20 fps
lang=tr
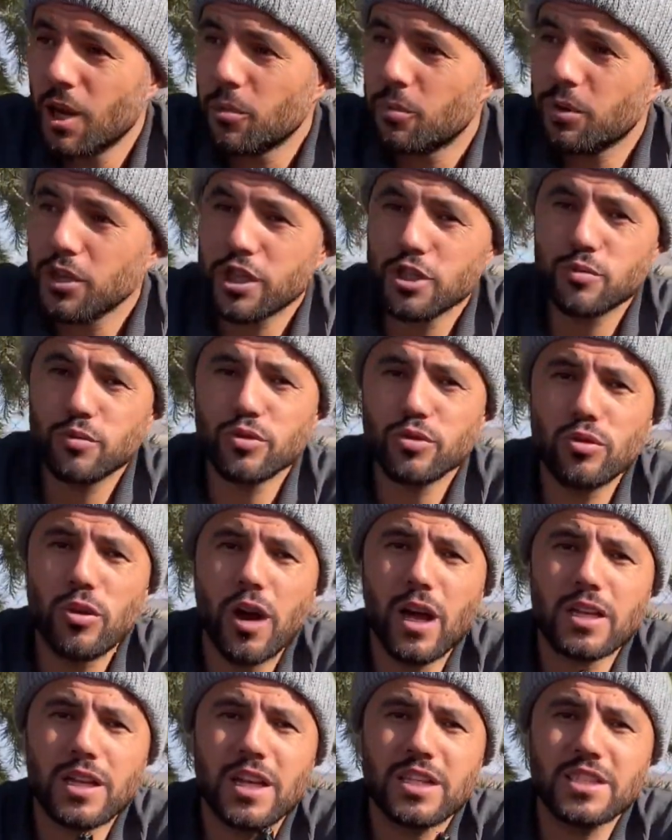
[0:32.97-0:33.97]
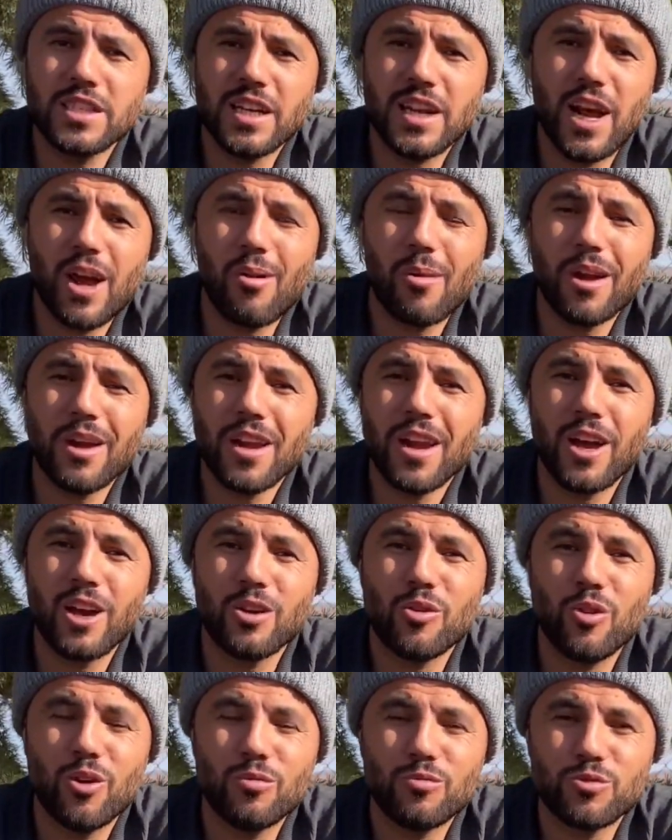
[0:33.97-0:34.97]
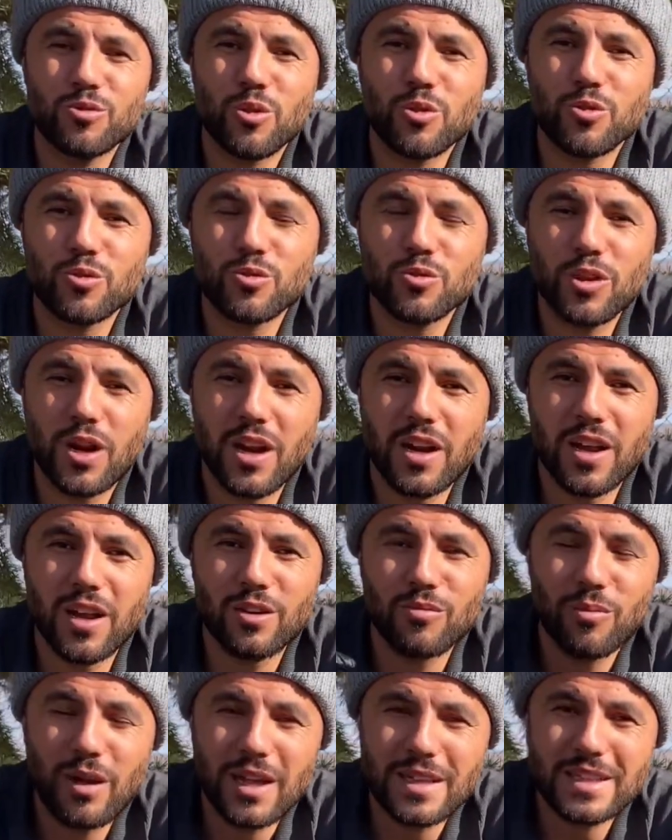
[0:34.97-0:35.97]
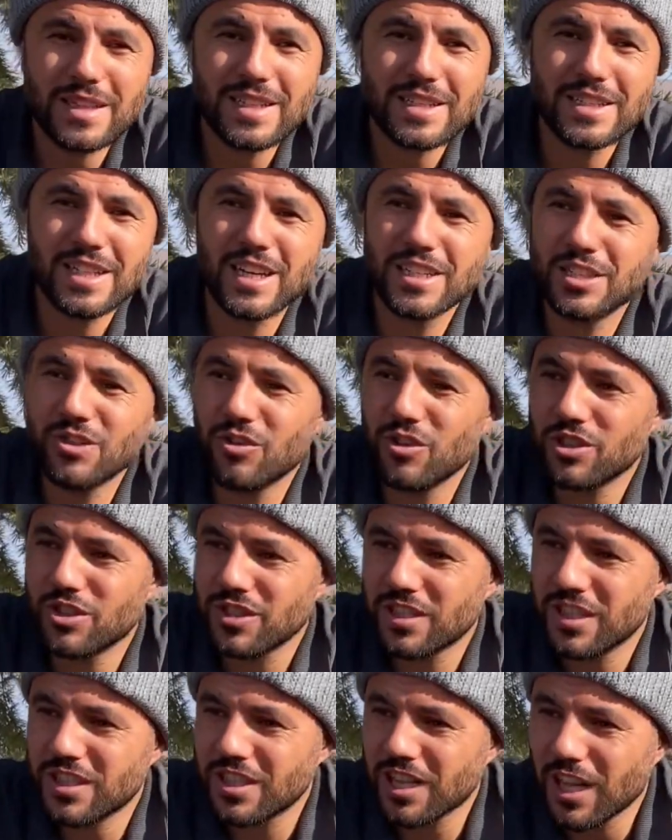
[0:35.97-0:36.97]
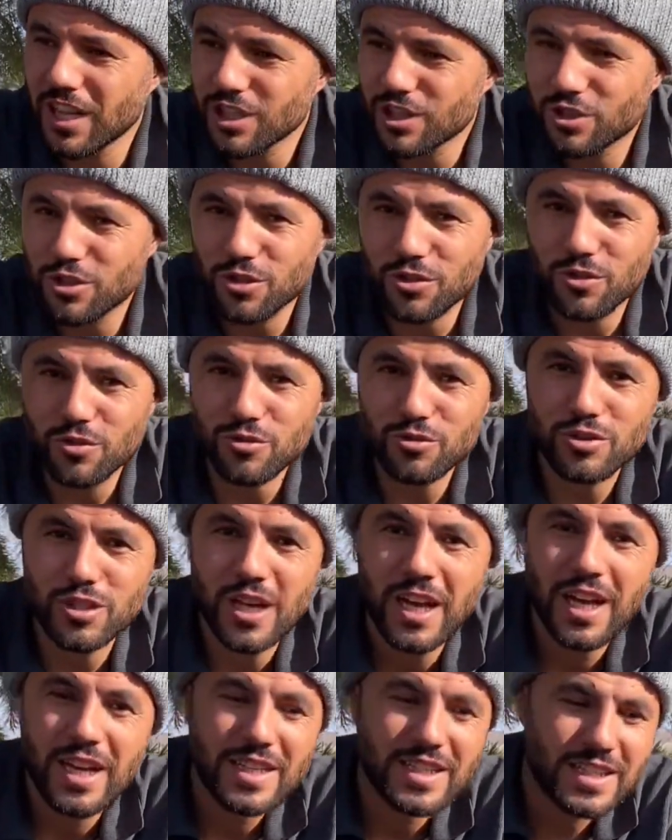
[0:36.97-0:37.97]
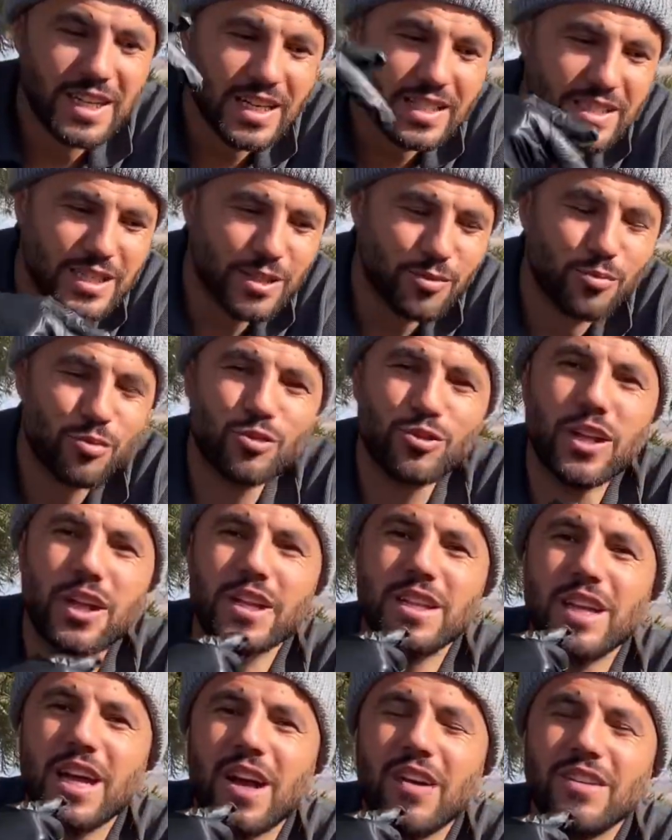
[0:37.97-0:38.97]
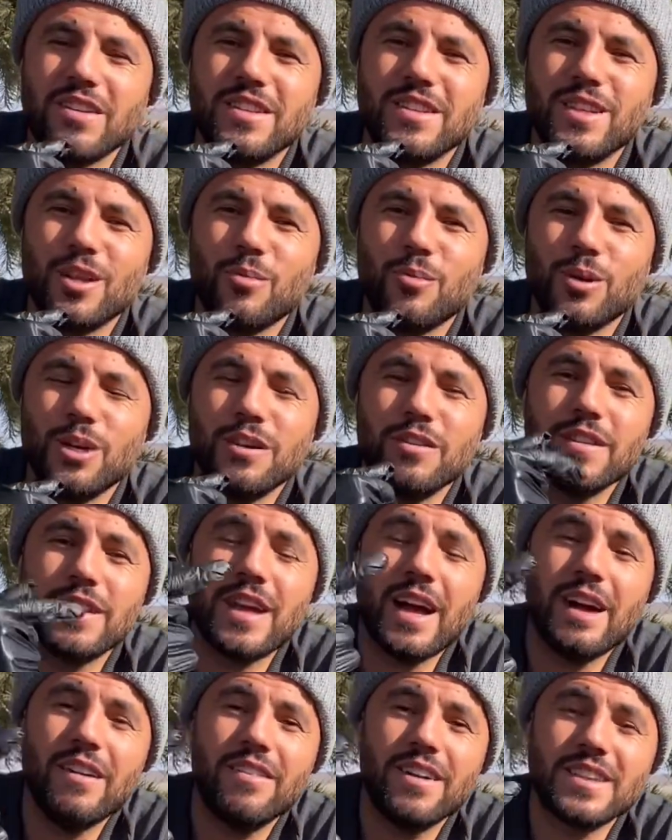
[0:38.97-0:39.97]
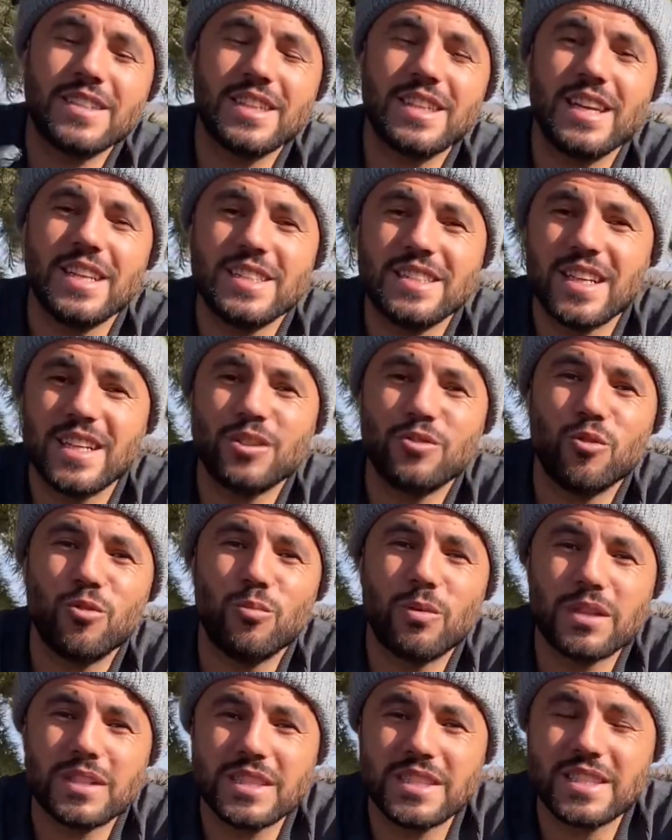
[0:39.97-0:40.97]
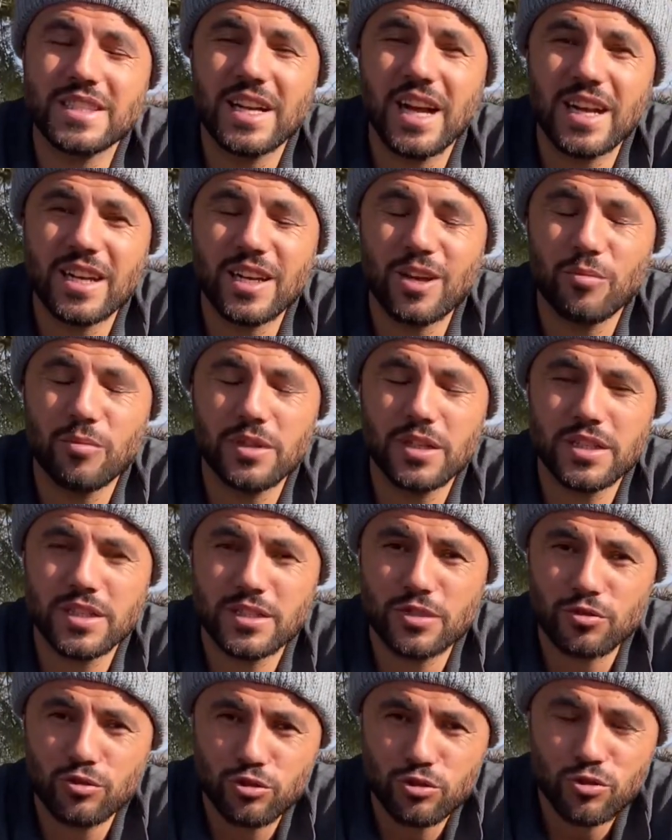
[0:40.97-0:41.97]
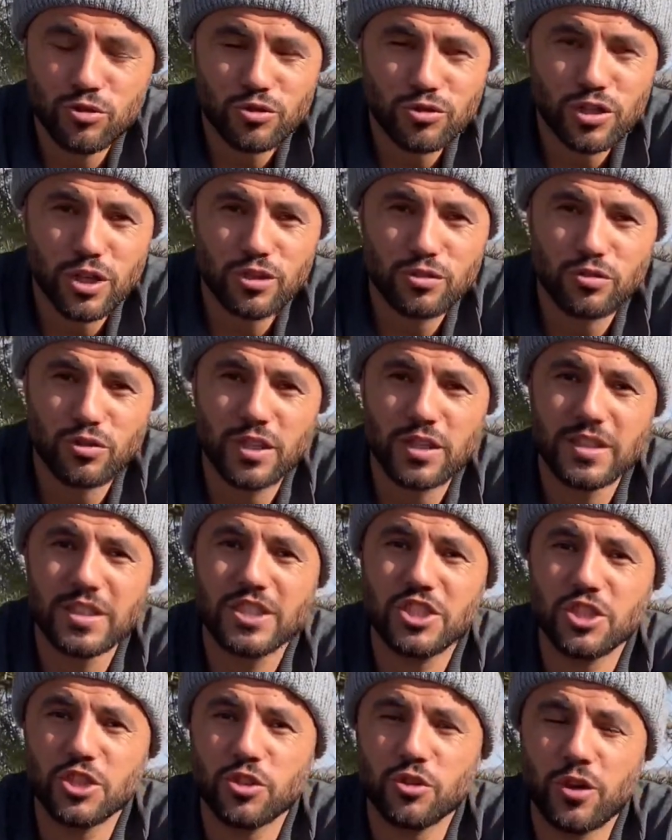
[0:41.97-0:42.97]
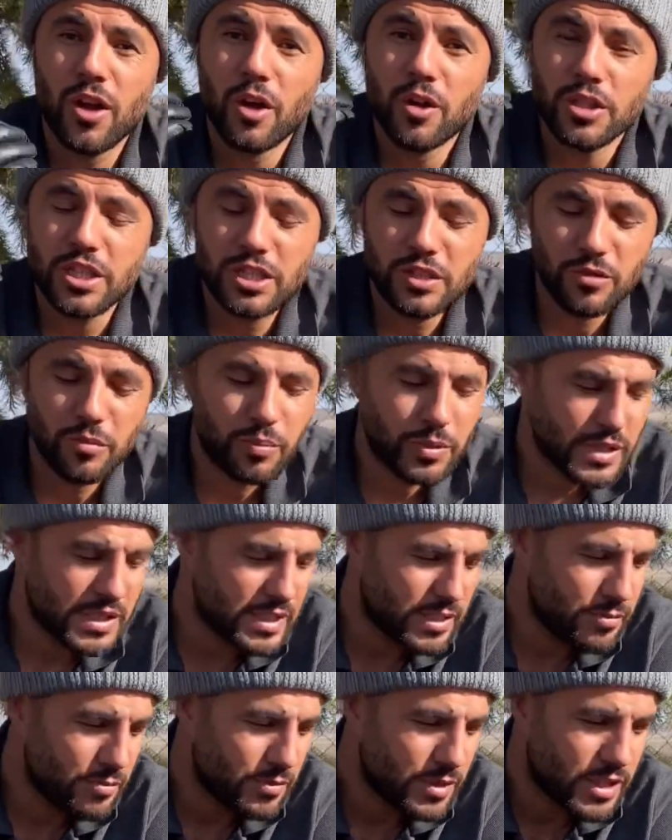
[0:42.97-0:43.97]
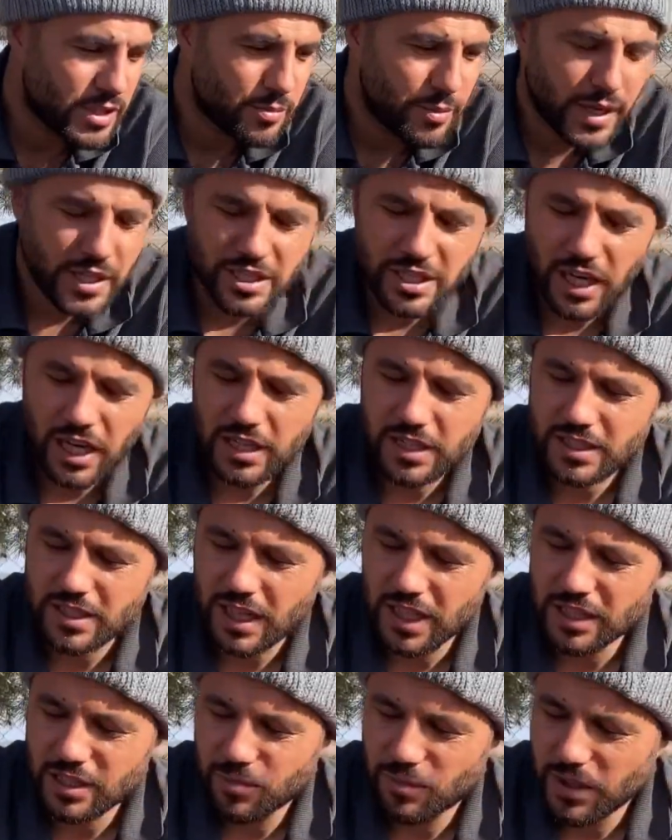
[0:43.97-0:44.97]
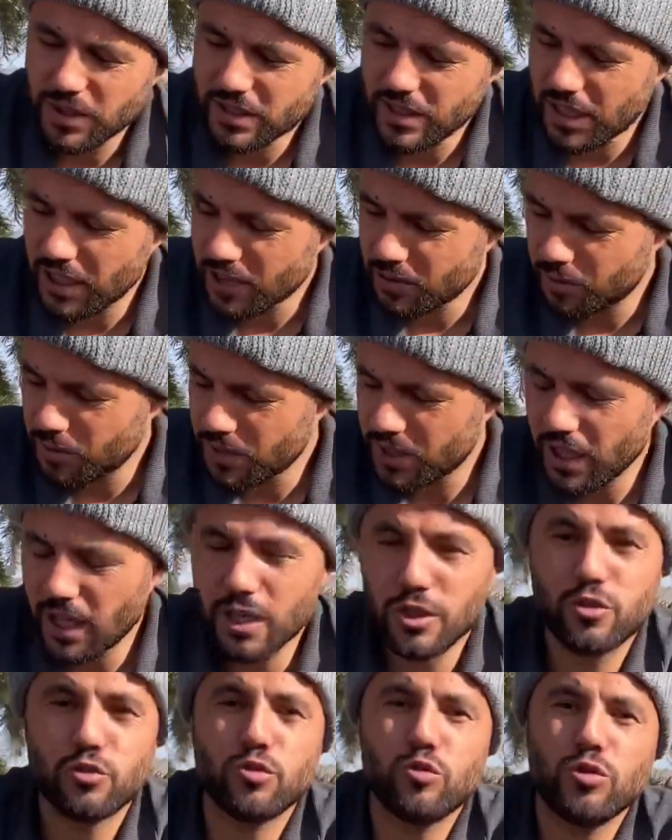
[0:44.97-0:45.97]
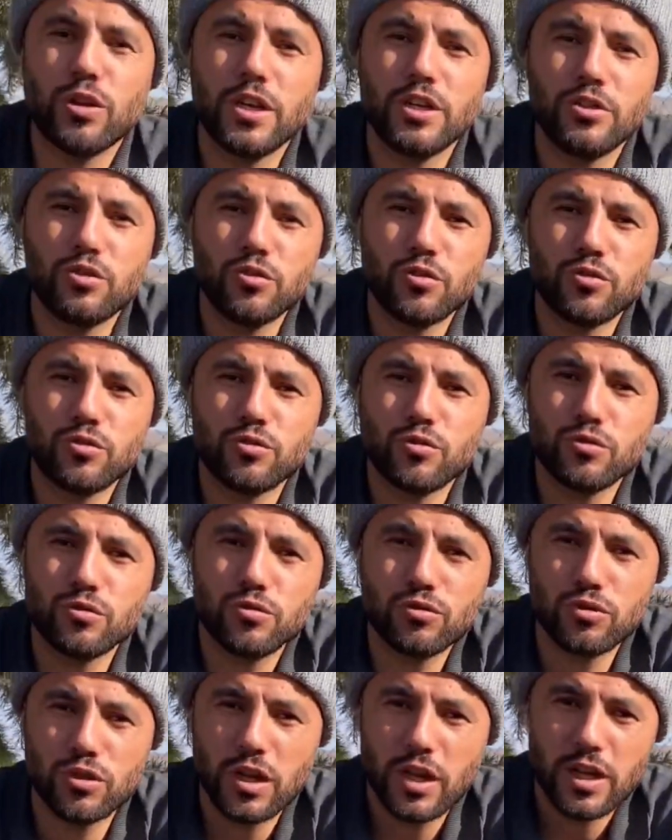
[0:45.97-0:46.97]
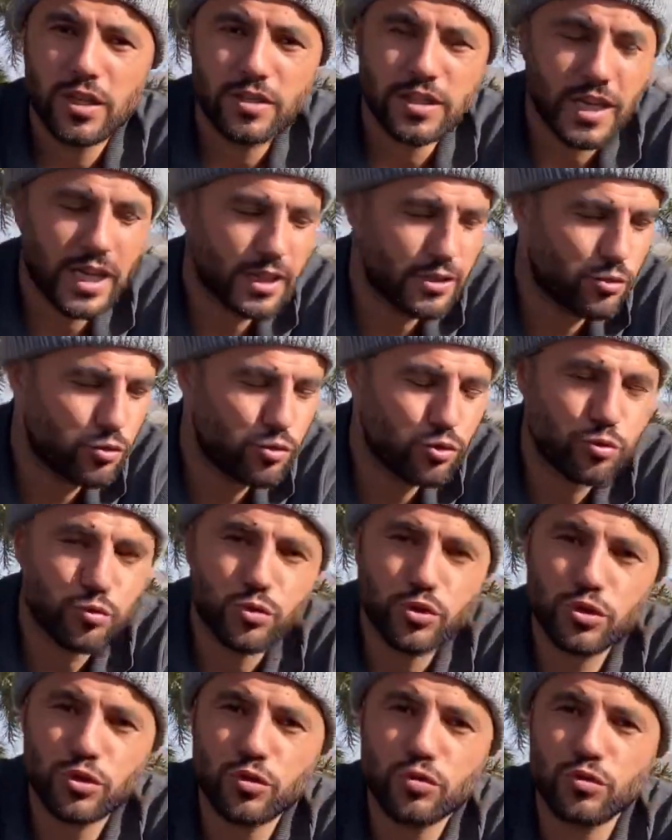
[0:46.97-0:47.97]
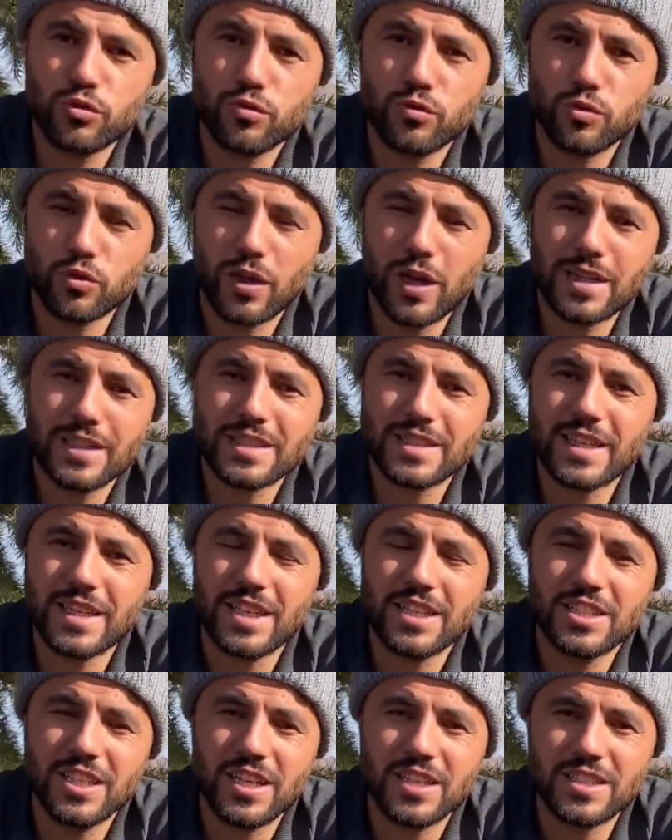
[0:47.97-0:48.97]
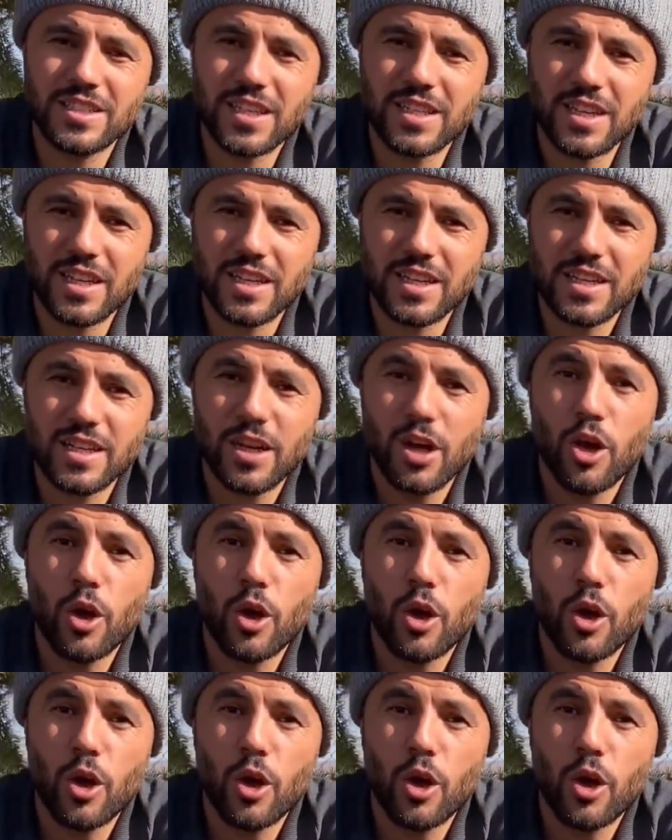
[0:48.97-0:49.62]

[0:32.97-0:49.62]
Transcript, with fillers: Biz bu doğadan Cenab-ı Allah'ın koymuş olduğu kuralları mantık çerçevesinde çalıştırıyoruz. Nasıl bunları davet edebilir ve daha fazla lezzetli olmasını sağlayabiliriz diye düşündükten sonrası çıkıyor. Şimdi bizim 5-6 e, santimetrelik bir tane çukur eşiyorsunuz. Yani düz bir çukur soğanınızı ekeceğiniz yere kadar.